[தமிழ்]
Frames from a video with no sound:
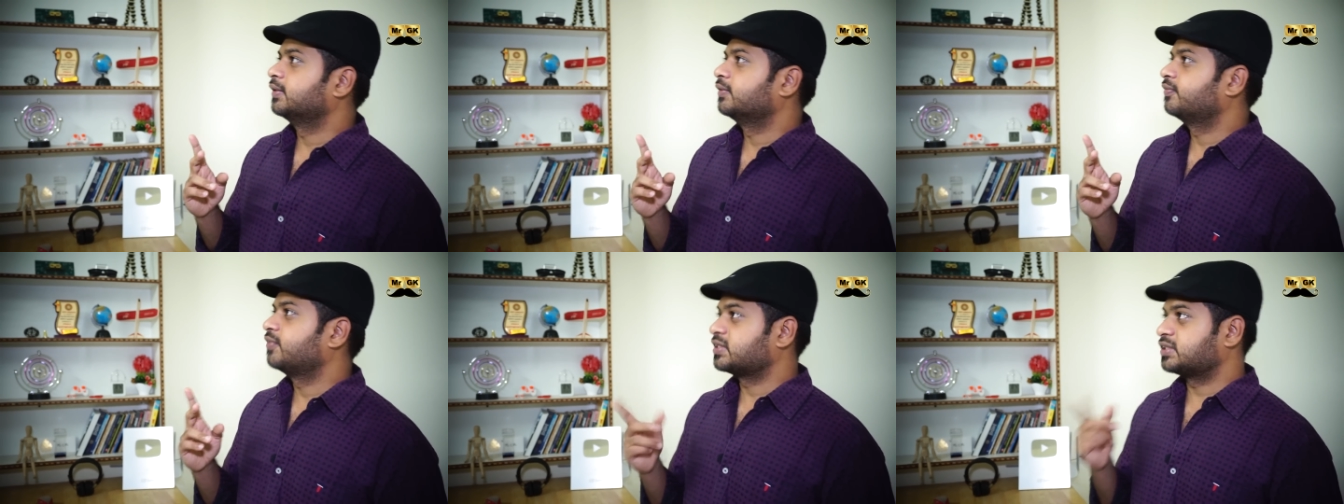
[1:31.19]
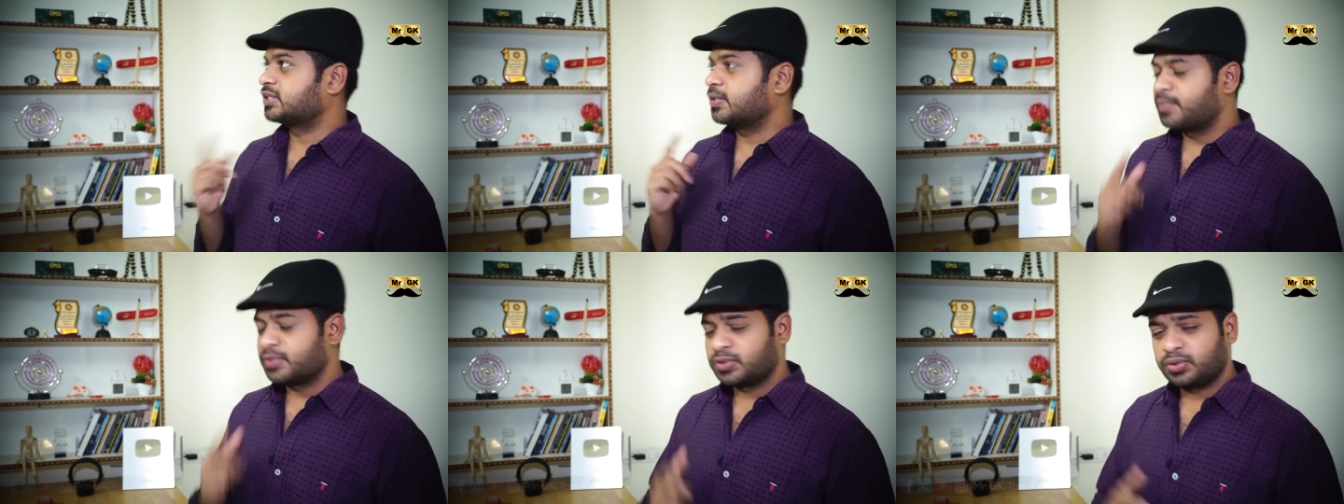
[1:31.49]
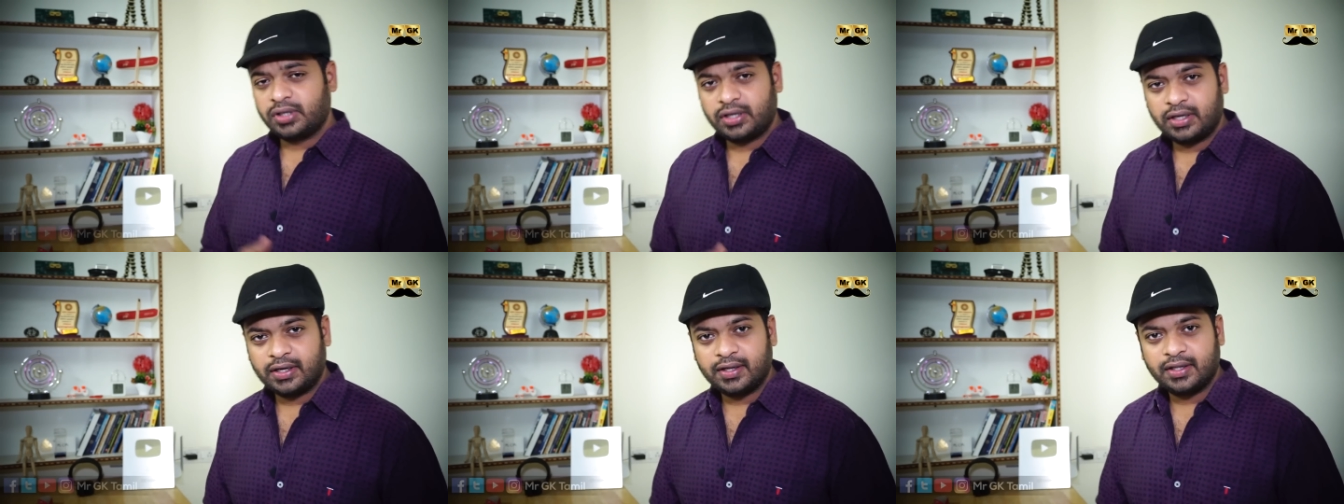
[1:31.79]
ஃபஸ்ட்
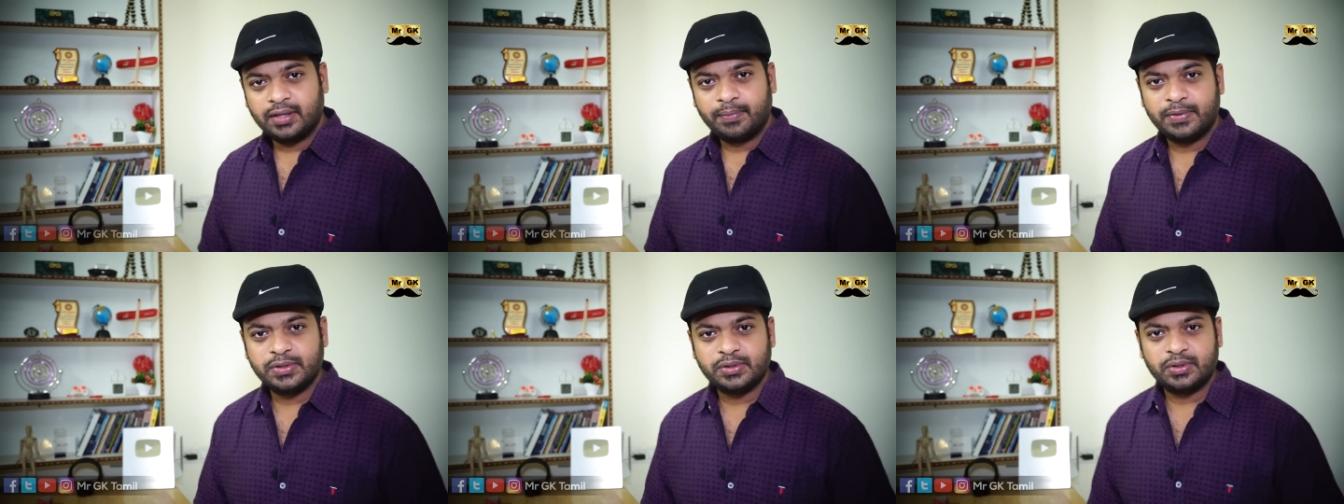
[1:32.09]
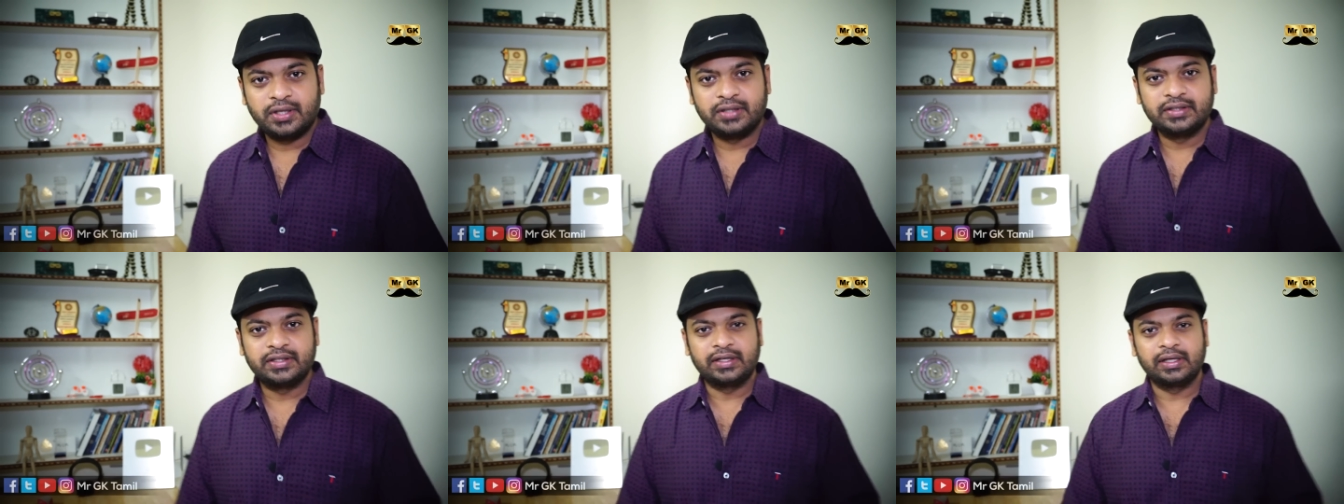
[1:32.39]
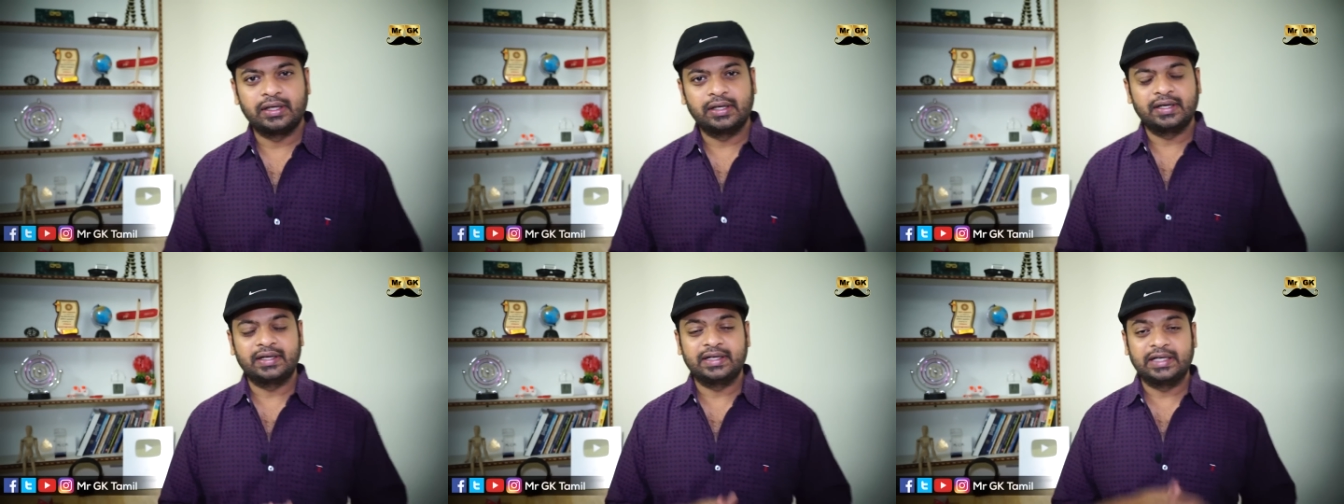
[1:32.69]
எபிசோடா ரெண்டாவது எபிசோடான்னு
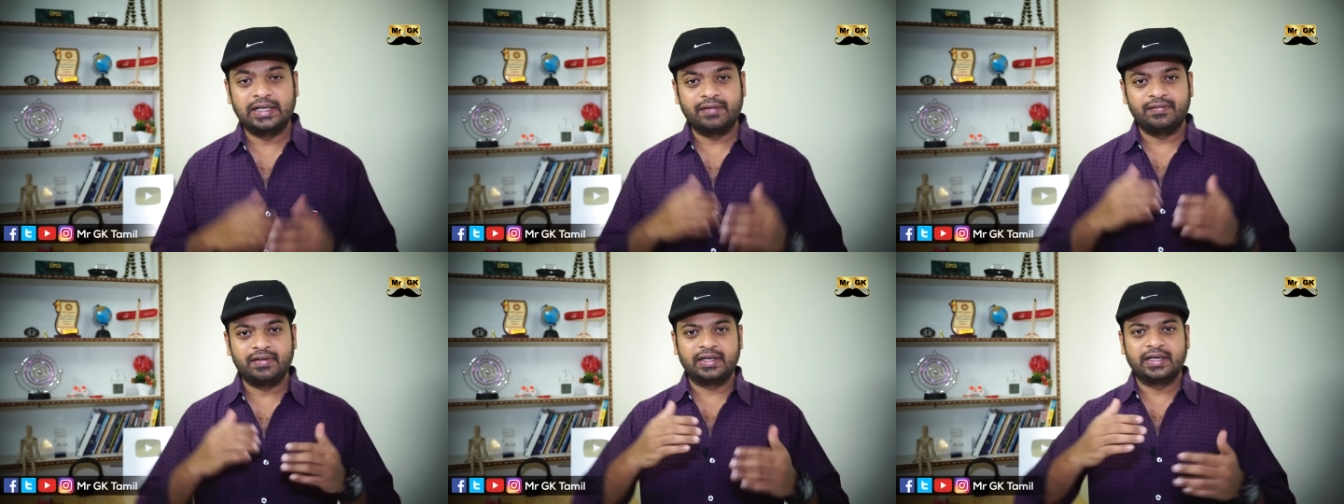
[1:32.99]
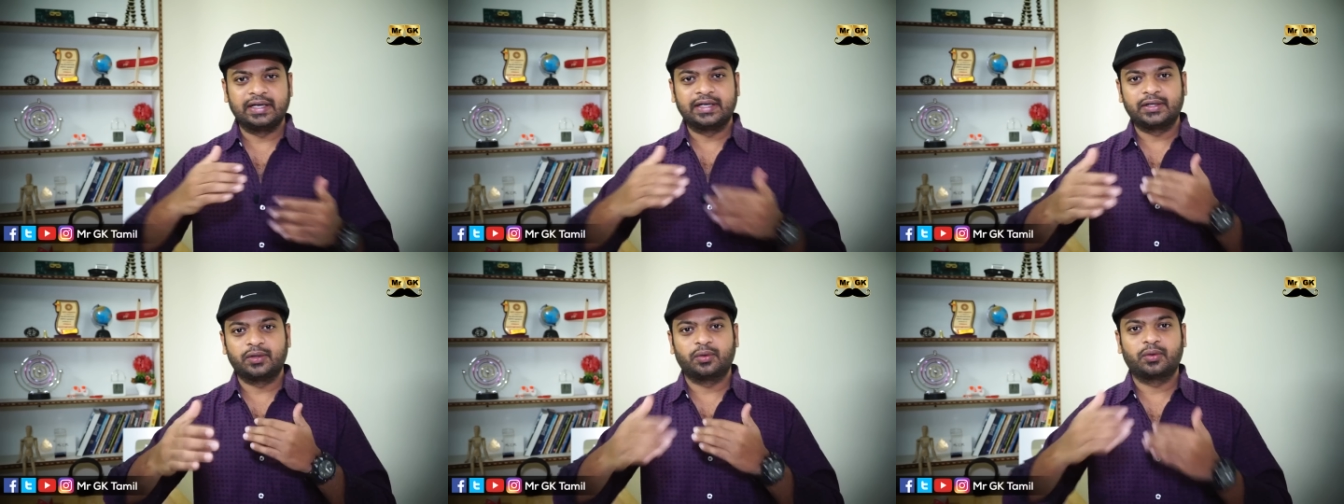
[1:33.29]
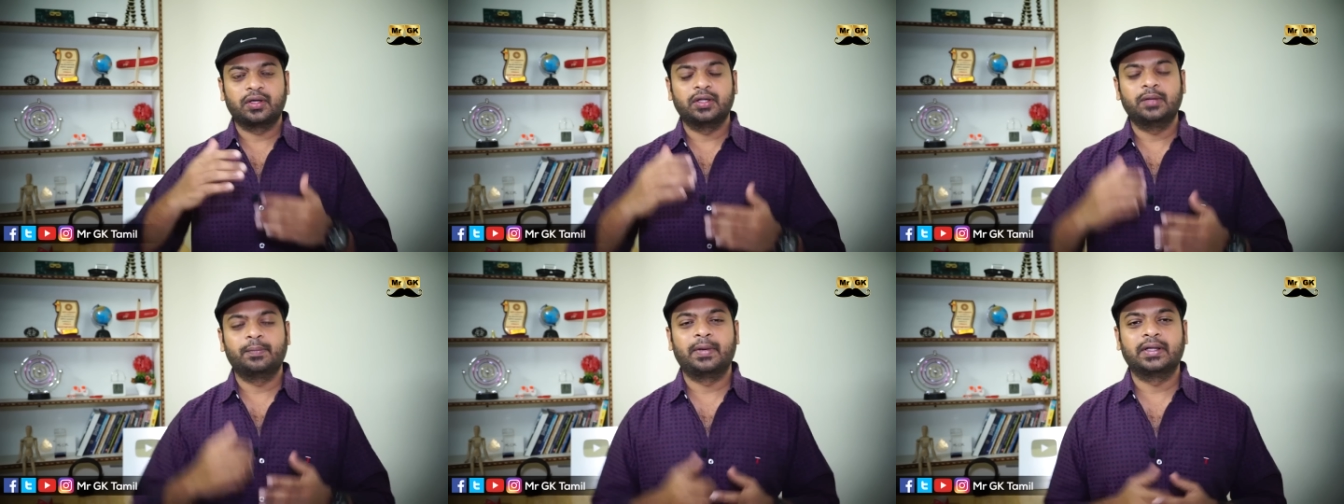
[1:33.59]
தெரியல டிவி கிட்ட
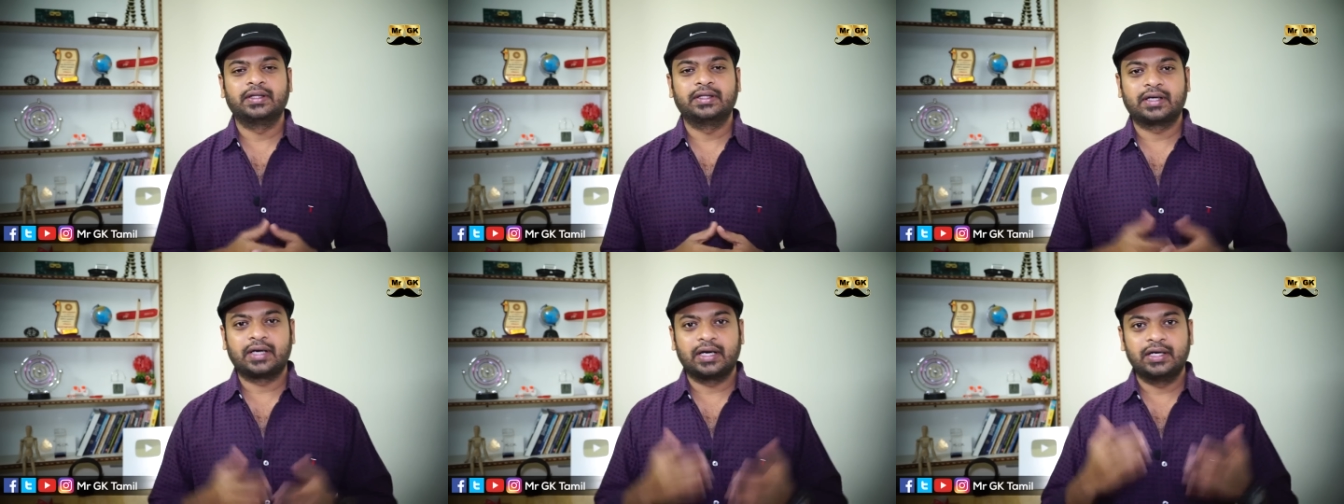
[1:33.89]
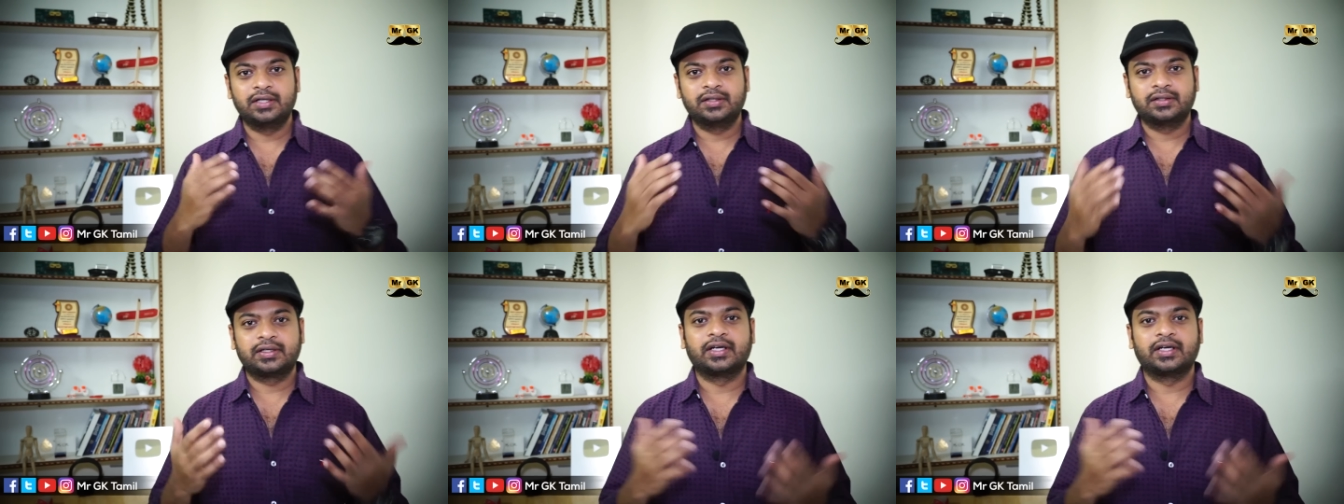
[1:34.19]
உட்காந்து பார்த்தா கண்ணு